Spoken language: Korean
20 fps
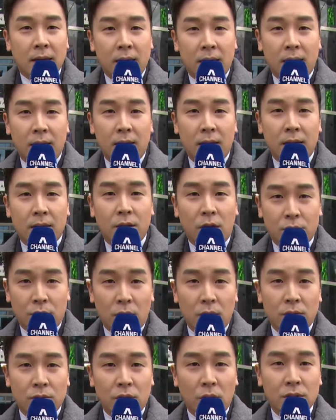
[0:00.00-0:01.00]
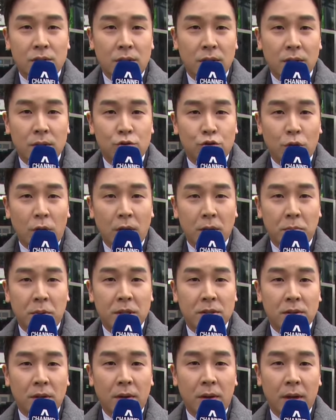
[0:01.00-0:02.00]
어, 여성 정치인 수행
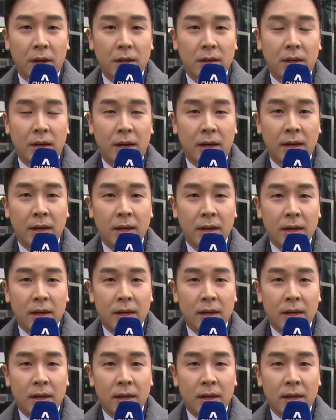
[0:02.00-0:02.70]
비서에게